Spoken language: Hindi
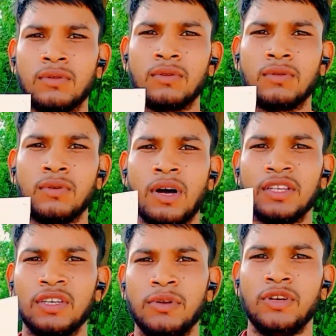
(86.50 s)
तो आज
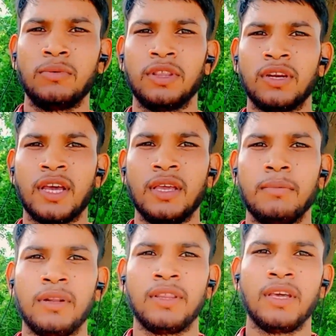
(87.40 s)
की वीडियो में इतना ही
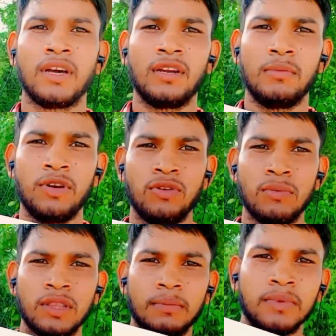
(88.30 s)
मिलते हैं अगली वीडियो
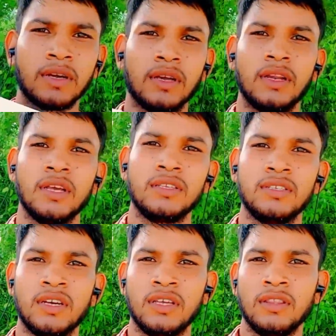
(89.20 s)
में तब तक के लिए
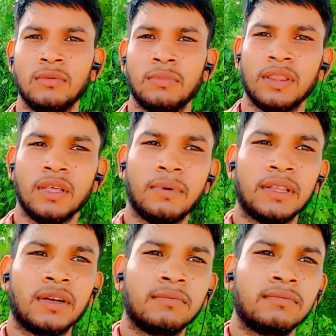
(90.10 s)
जय हिंद बंदे
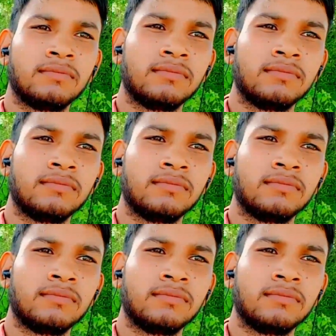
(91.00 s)
मातरम